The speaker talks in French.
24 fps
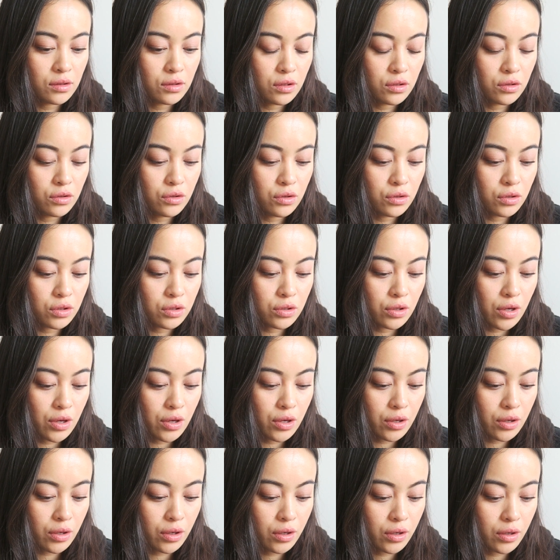note de
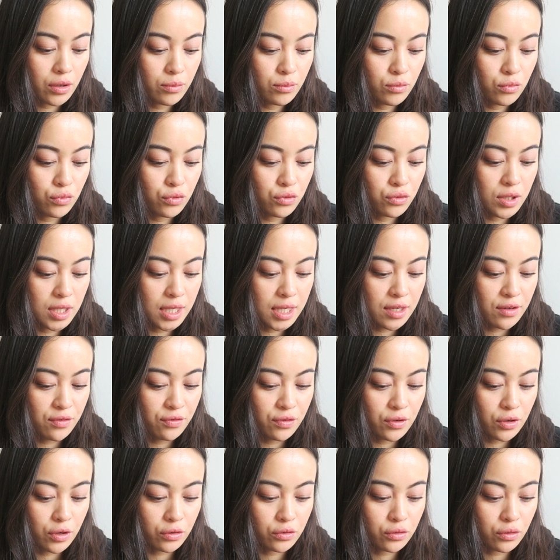cœur, muguet,
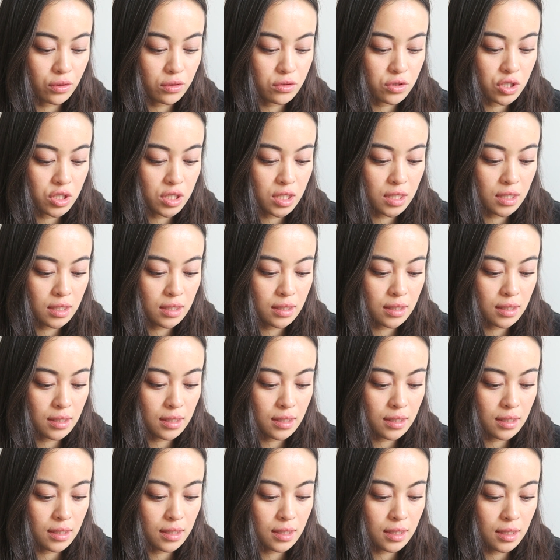fleur d'oranger,
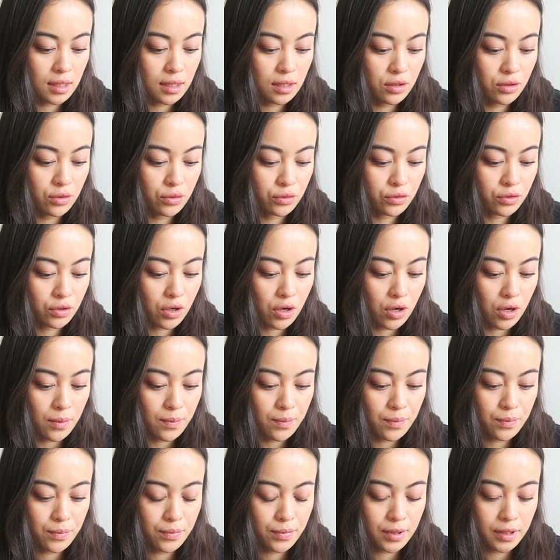
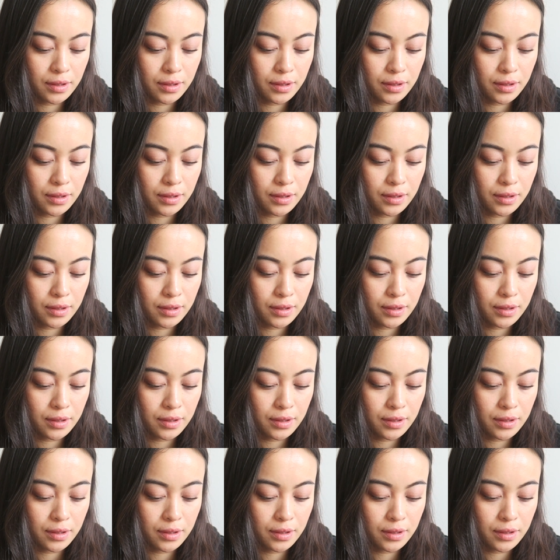héliotrope.